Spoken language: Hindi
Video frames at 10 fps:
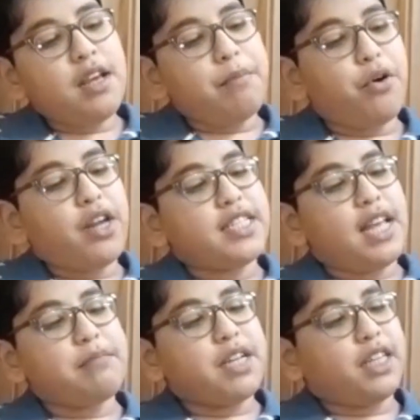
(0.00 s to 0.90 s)
बोर्ड
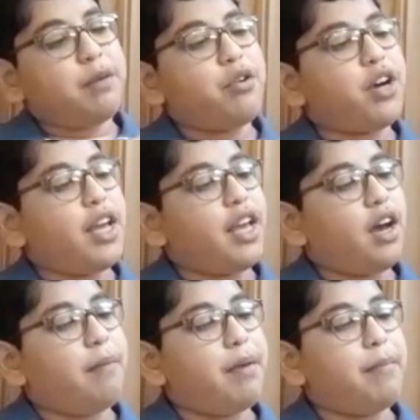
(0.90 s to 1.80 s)
एग्ज़ाम्स ख़त्म हो गए हैं
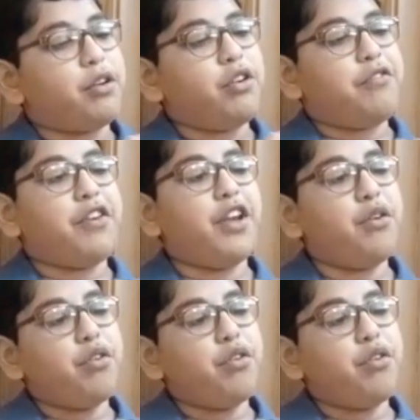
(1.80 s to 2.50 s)
अब मैं बिल्कुल फ्री हूँ